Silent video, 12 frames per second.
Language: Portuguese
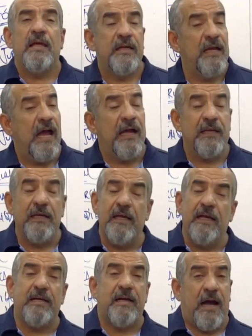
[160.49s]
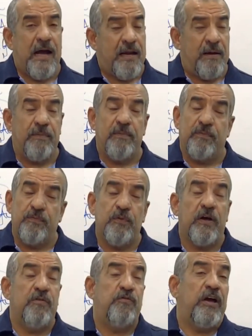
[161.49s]
E aí, cara,
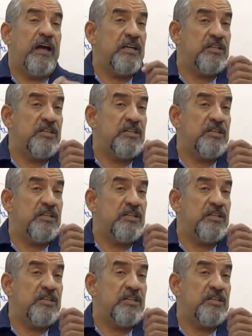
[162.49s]
foi